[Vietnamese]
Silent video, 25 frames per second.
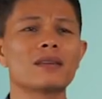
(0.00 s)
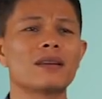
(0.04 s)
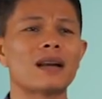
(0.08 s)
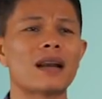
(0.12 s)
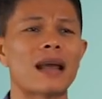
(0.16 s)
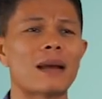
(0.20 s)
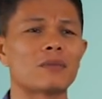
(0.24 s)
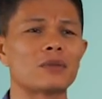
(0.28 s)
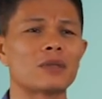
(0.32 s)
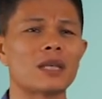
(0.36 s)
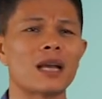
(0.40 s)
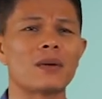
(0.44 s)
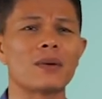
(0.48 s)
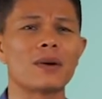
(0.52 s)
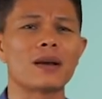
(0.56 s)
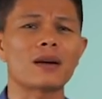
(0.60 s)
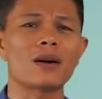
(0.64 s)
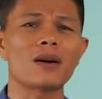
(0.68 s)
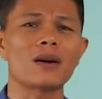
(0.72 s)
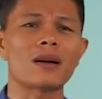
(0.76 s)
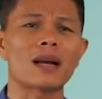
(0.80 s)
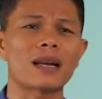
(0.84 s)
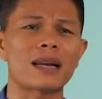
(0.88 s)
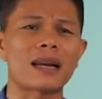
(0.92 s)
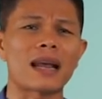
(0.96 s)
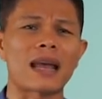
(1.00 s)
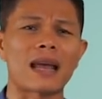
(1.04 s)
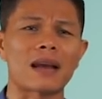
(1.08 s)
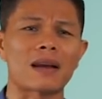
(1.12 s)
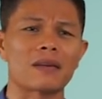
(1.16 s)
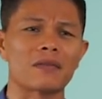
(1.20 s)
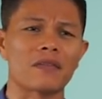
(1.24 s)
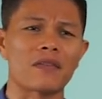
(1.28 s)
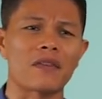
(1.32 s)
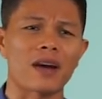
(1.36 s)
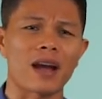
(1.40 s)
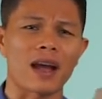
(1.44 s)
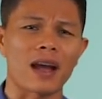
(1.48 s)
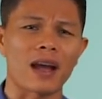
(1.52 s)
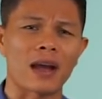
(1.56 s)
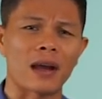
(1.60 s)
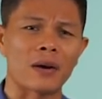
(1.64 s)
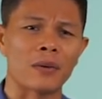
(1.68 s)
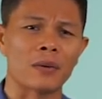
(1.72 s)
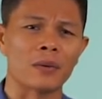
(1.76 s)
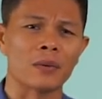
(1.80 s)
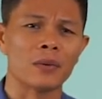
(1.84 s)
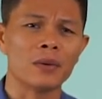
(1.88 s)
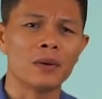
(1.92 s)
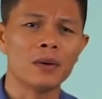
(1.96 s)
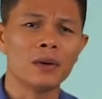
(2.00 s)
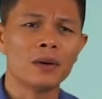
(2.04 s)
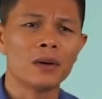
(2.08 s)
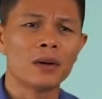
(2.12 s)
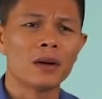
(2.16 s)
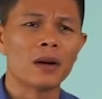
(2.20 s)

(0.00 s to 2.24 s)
chứ làm sao để có khách hàng vào,